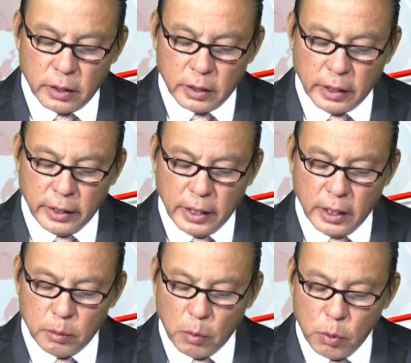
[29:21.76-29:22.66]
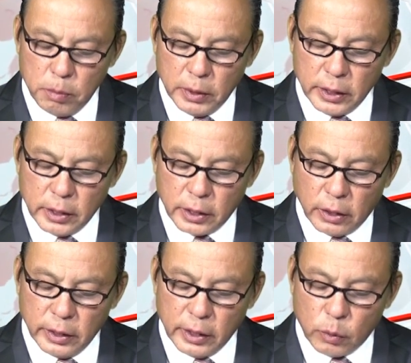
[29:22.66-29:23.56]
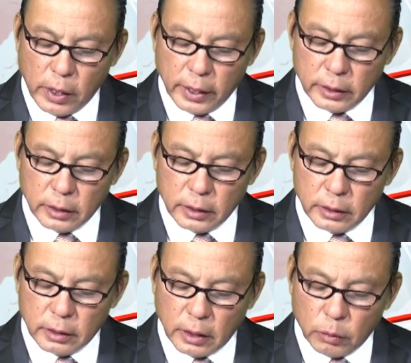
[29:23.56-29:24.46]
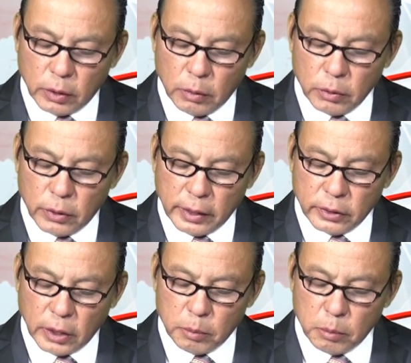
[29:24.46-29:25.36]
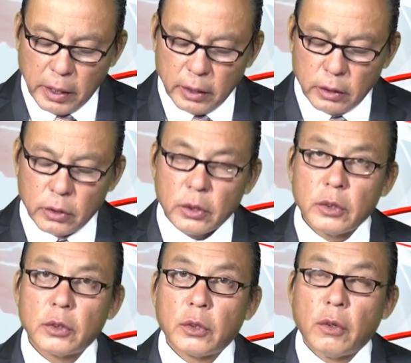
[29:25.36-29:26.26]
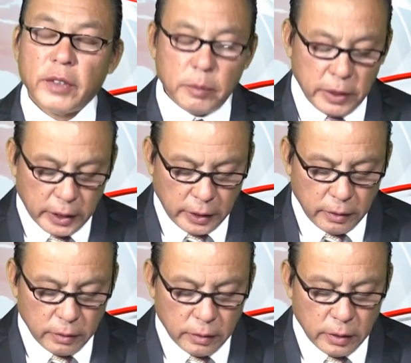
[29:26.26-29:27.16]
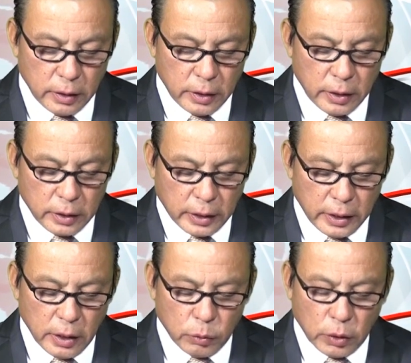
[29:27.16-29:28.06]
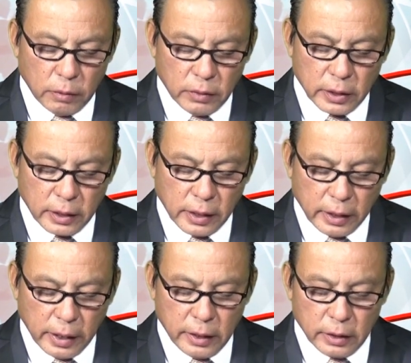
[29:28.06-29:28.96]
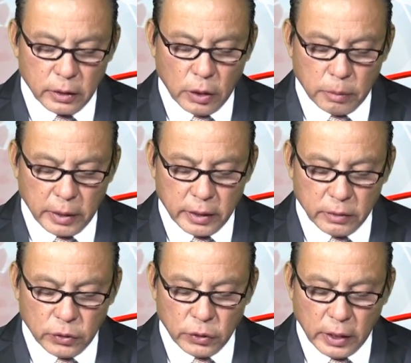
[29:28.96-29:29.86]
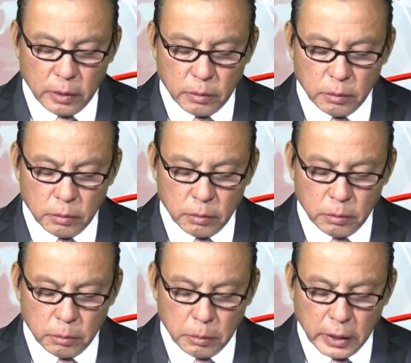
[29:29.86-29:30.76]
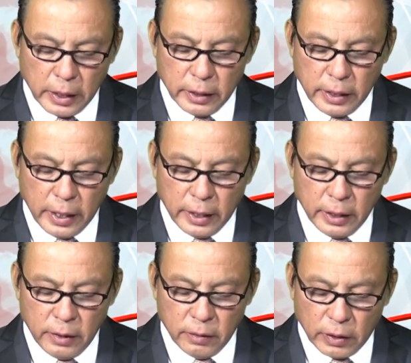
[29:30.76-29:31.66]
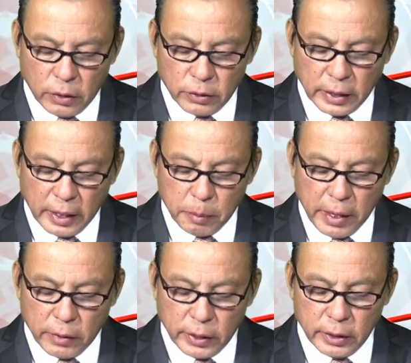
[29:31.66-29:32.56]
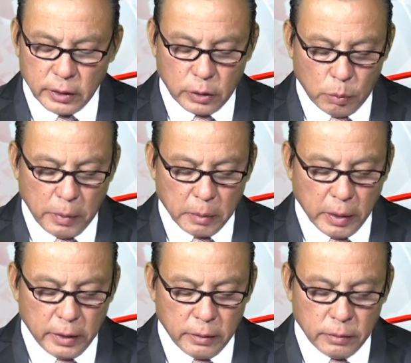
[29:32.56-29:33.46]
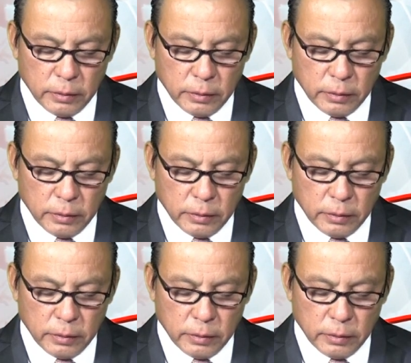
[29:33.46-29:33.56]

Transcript: khi hơn 40 người có liên quan Tổng thống Donald Trump mắc COVID-19. Chính ông Trump và gia đình gồm đệ nhất phu nhân Melania và con trai Barron cũng mắc bệnh.